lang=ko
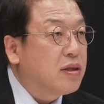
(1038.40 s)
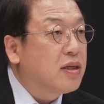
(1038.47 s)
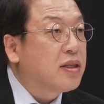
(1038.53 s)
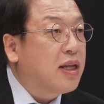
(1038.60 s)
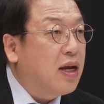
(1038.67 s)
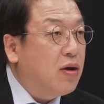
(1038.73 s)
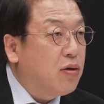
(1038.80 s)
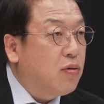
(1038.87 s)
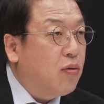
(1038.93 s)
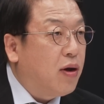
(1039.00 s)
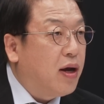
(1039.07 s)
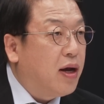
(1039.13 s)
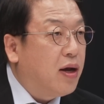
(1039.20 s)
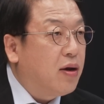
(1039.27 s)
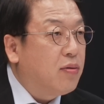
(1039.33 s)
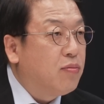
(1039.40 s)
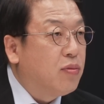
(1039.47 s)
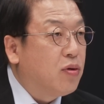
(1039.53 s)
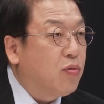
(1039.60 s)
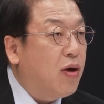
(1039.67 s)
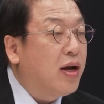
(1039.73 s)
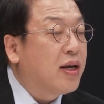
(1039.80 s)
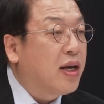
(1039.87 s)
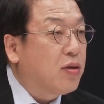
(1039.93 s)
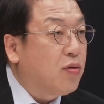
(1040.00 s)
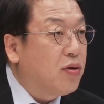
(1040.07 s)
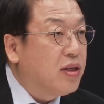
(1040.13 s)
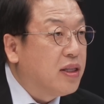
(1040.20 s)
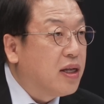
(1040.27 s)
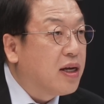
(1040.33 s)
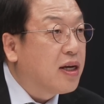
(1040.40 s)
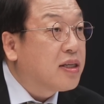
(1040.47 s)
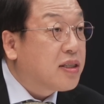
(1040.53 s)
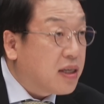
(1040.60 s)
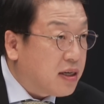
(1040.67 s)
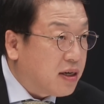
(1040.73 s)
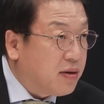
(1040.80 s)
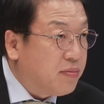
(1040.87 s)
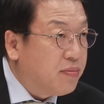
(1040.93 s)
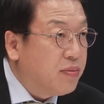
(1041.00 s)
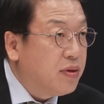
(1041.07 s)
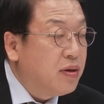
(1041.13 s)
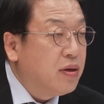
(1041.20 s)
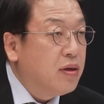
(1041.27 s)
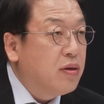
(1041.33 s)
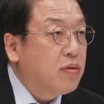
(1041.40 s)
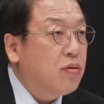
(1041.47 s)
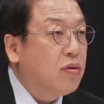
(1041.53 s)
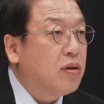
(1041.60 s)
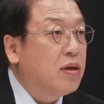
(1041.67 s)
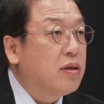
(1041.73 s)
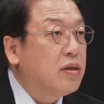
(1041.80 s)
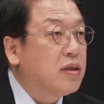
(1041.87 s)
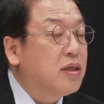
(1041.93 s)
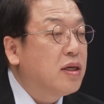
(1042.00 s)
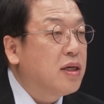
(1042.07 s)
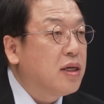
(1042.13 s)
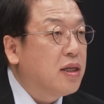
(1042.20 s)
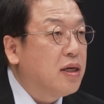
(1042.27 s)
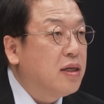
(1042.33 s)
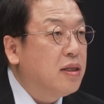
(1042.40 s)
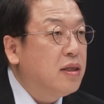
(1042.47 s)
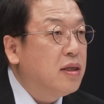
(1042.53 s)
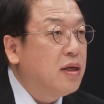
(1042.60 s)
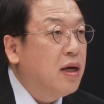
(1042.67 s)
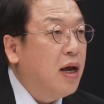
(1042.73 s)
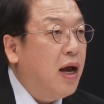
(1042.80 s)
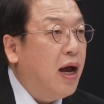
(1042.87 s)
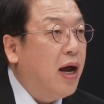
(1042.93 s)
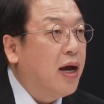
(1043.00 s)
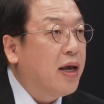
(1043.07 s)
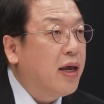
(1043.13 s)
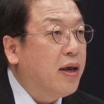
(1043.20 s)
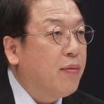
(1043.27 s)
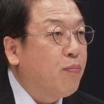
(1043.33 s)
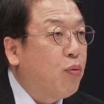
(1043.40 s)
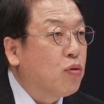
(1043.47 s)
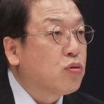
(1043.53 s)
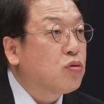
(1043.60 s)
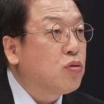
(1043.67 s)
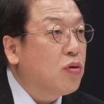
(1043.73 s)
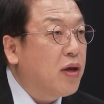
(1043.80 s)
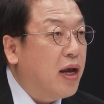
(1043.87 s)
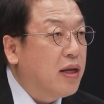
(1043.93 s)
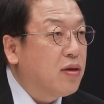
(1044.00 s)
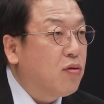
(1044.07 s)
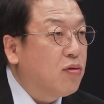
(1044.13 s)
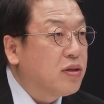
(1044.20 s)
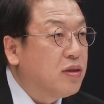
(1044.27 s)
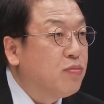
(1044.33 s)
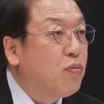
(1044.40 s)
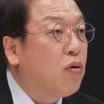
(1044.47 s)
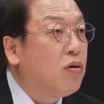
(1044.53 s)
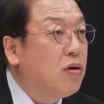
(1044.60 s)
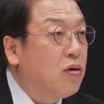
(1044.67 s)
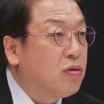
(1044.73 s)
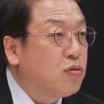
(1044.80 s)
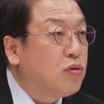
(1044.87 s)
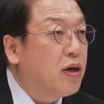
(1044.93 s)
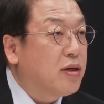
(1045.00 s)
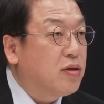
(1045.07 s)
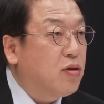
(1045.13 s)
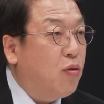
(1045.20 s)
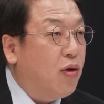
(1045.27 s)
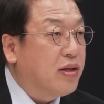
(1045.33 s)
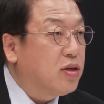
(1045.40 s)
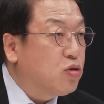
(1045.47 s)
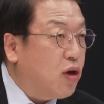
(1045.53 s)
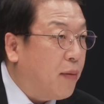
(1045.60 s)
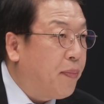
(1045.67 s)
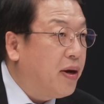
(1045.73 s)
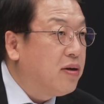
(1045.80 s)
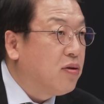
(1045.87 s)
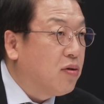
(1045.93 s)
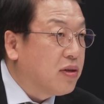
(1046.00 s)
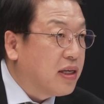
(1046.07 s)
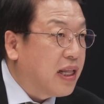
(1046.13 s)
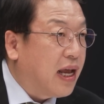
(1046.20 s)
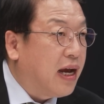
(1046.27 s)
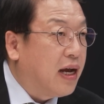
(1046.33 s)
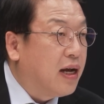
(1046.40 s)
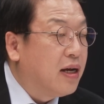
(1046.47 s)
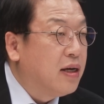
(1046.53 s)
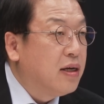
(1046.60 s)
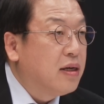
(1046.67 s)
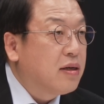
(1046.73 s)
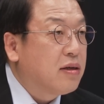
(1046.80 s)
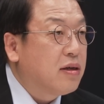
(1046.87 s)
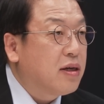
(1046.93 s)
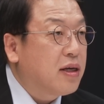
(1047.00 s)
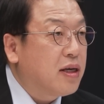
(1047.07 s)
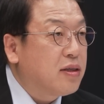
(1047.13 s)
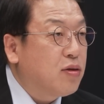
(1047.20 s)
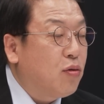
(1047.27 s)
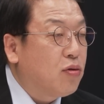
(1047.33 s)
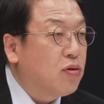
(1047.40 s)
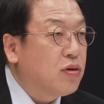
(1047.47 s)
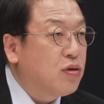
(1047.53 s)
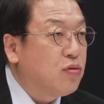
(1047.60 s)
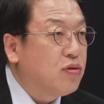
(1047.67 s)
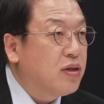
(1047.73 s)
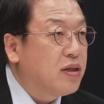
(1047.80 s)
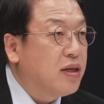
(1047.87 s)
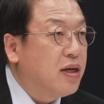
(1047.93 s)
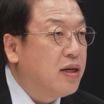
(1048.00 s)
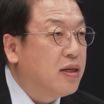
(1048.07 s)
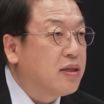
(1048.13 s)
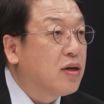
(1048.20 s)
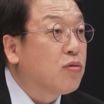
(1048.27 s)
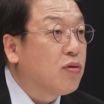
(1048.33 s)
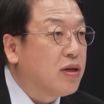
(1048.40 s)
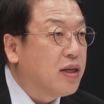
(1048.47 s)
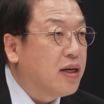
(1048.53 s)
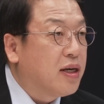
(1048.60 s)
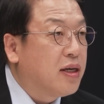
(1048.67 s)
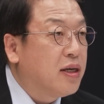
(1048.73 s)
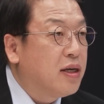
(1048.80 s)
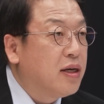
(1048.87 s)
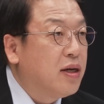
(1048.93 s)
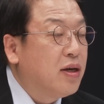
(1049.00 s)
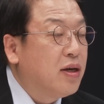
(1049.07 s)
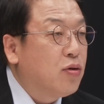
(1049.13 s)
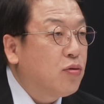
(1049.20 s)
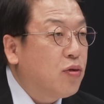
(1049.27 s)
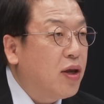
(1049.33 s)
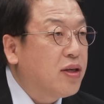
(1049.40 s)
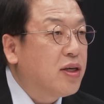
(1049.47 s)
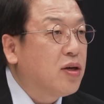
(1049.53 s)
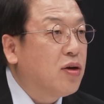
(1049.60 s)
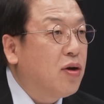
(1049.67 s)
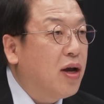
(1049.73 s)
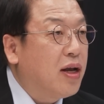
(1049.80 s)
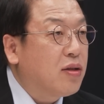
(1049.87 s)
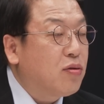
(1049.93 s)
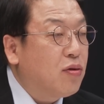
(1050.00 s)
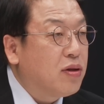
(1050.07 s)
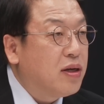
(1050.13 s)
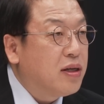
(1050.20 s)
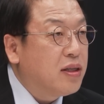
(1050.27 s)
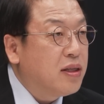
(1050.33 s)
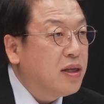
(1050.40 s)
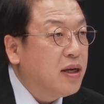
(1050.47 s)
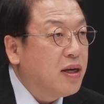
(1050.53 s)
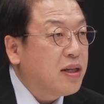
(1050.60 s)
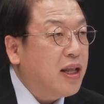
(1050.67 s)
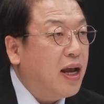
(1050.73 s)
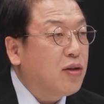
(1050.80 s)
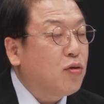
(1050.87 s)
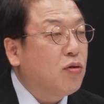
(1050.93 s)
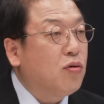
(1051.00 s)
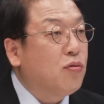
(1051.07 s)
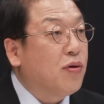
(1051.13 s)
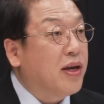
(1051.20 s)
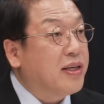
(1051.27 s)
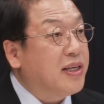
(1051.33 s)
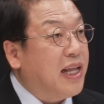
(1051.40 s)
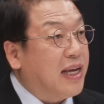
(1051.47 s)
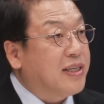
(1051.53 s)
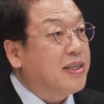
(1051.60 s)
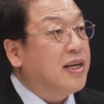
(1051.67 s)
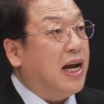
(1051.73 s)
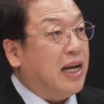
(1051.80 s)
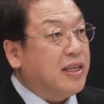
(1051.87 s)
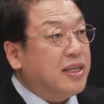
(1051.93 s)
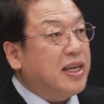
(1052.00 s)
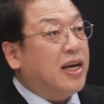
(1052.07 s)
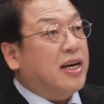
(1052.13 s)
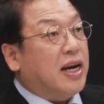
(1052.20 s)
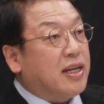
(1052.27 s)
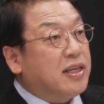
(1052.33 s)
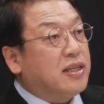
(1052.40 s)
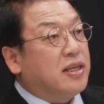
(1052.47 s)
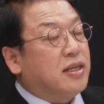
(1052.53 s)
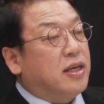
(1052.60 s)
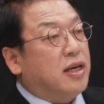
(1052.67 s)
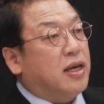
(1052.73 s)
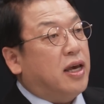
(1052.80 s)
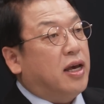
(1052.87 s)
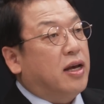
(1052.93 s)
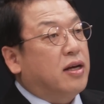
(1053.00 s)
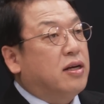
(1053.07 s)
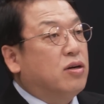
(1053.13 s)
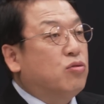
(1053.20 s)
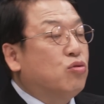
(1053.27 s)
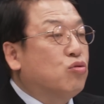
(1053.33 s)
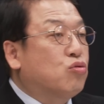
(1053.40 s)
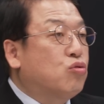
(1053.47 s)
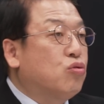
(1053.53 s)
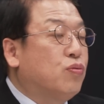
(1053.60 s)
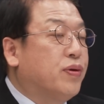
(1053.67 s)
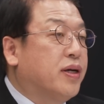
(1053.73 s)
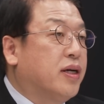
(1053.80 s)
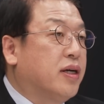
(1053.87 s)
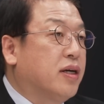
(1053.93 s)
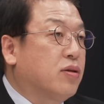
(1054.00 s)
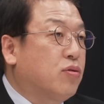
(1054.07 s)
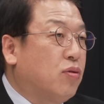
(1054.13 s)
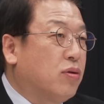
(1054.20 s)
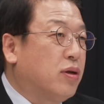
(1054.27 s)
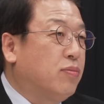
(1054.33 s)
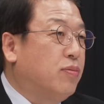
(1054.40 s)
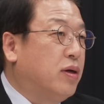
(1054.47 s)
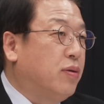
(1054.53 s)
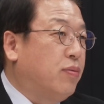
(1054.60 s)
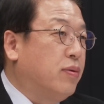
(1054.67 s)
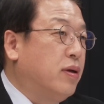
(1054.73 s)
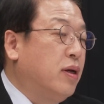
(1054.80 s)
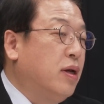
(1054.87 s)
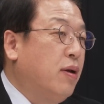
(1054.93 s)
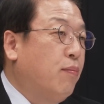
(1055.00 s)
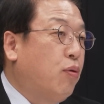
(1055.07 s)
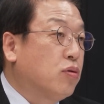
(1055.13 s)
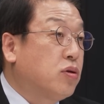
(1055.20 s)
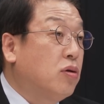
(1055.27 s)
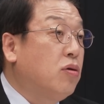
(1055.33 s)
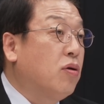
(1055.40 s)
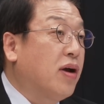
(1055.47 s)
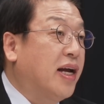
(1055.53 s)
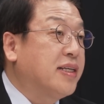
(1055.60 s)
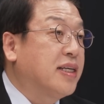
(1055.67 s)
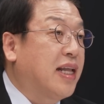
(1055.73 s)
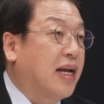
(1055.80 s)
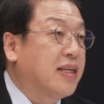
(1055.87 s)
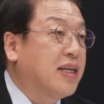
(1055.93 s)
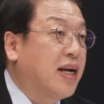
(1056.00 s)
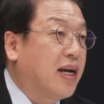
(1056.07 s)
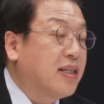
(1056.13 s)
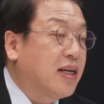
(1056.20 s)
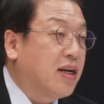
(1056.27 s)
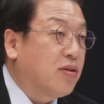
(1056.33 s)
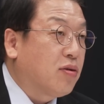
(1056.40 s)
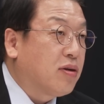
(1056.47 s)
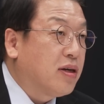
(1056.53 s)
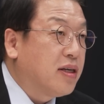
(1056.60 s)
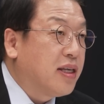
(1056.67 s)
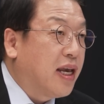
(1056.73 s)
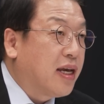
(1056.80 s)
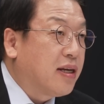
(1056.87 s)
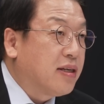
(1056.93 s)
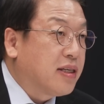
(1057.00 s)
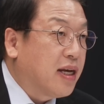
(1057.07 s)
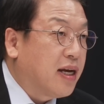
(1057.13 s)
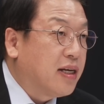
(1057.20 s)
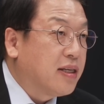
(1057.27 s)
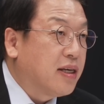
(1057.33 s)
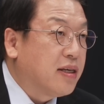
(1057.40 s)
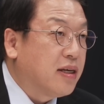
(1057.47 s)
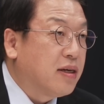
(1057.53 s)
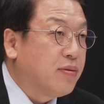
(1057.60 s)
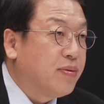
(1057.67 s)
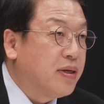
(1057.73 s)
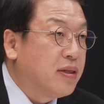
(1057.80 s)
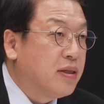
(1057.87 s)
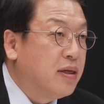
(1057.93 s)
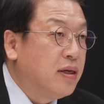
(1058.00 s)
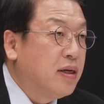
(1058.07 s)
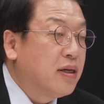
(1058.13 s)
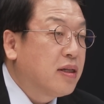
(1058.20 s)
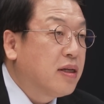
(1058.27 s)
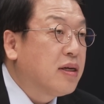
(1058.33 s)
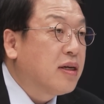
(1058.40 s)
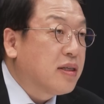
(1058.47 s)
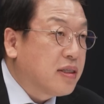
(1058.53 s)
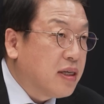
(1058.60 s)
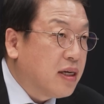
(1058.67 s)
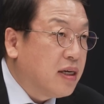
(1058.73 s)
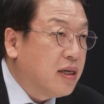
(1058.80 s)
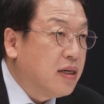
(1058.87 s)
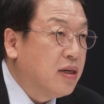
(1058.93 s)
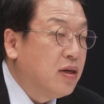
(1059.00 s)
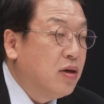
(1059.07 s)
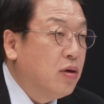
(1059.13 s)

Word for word: 정당과 뭐 관계도 있는 것처럼 음. 또는 저기는 아예 보수 쪽이 아니고 진보 언론 중에서도 완전 좌파 언론이다. 네네. 그렇게 해서 오로지 윤석열 정권의 퇴진과 또는 타도를 위해서 나서는 거 아니냐라는 이제 이게 극우 유튜버 또는 뭐 네, 네. 보수언론까지는 아니라 하더라도 그런 네. 얘기를 제가 이제 여러 번 들어서 아,